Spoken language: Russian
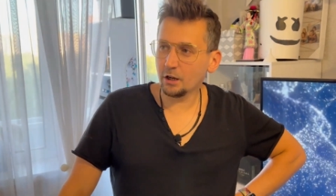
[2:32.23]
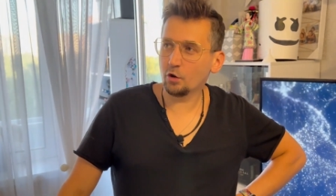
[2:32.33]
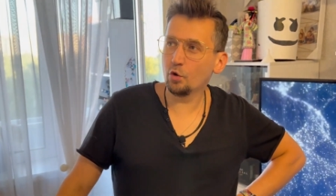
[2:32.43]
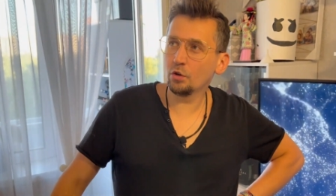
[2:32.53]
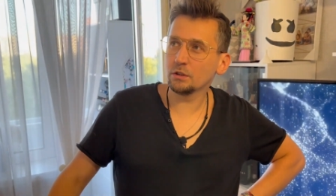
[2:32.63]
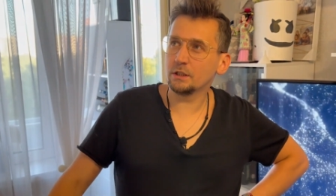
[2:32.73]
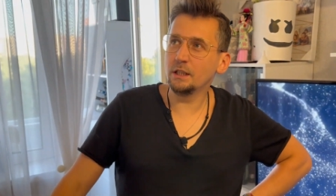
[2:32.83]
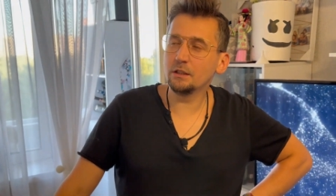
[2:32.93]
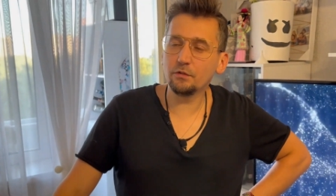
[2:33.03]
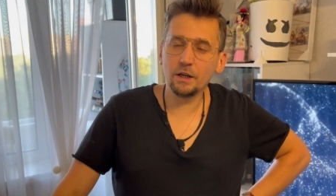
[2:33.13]
год
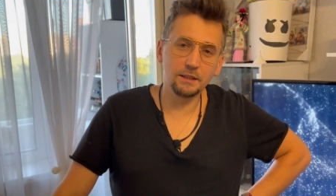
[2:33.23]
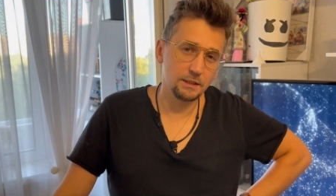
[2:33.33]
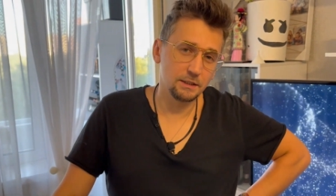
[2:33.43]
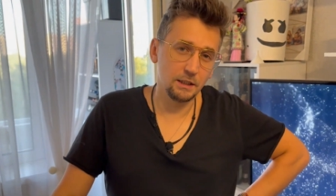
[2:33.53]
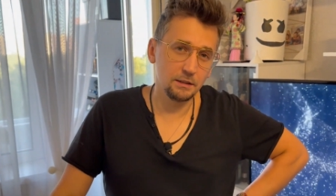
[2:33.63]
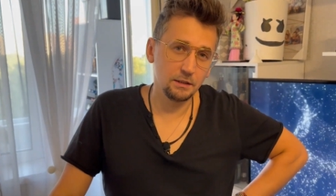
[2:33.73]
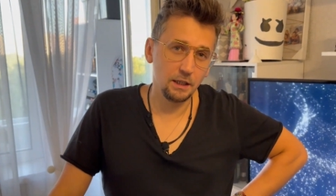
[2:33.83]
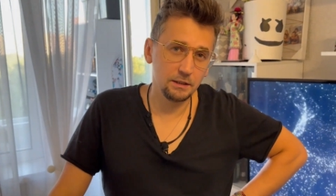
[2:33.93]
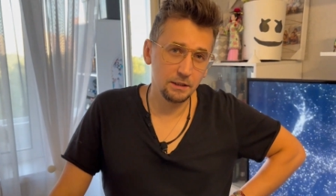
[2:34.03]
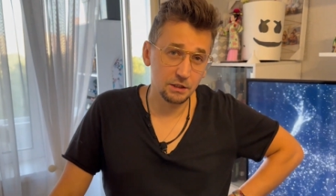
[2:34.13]
или два назад
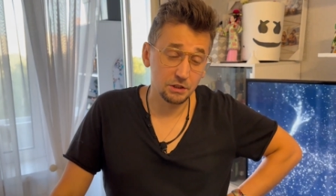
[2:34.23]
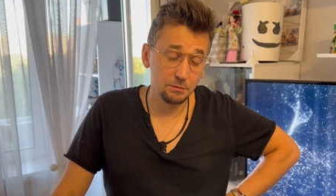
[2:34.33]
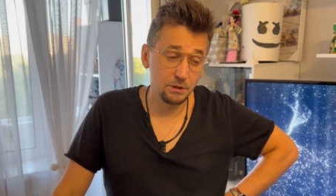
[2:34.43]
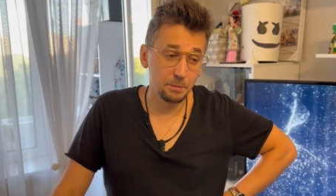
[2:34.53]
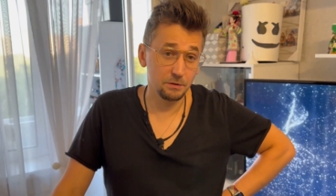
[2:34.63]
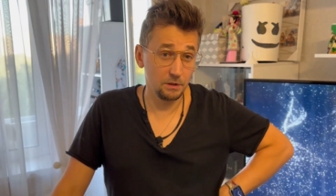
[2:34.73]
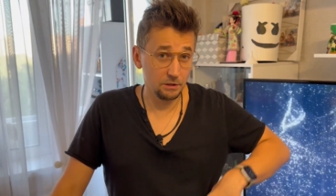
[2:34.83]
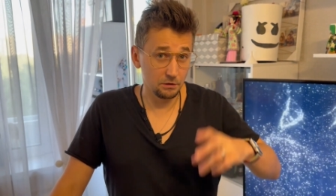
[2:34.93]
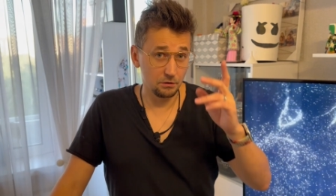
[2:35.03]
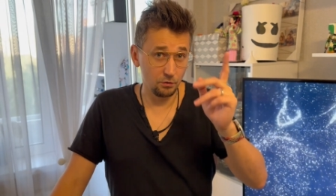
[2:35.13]
однажды мне
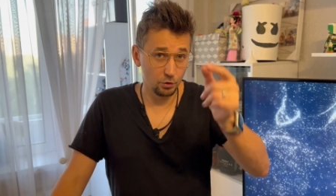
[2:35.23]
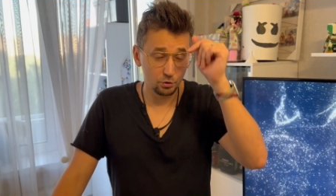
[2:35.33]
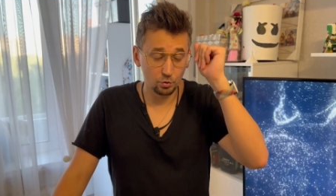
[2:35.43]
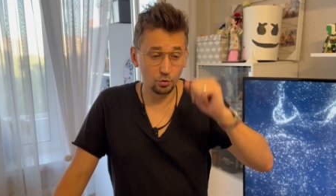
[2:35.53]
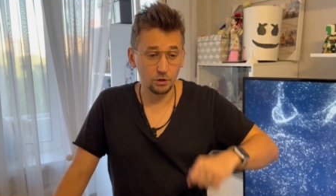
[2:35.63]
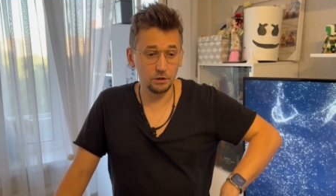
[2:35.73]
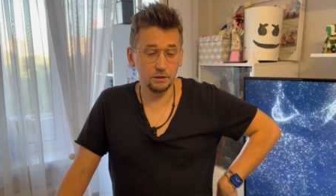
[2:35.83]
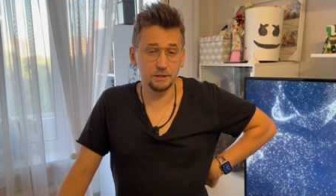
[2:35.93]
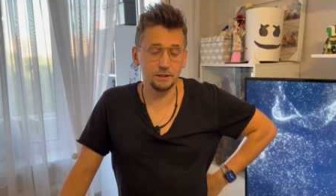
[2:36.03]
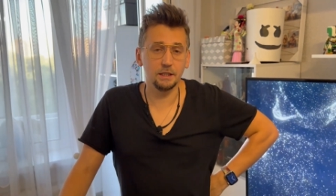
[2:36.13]
позвонил твой друг
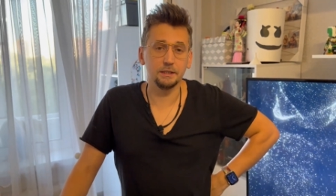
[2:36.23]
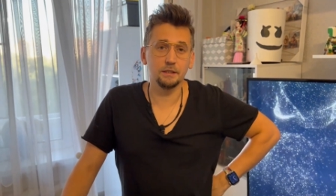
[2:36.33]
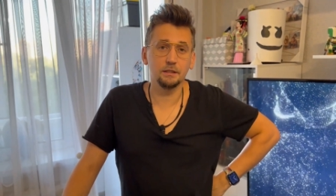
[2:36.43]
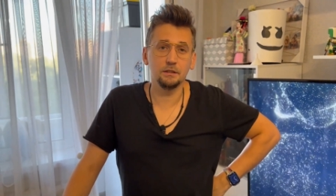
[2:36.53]
э, Саня,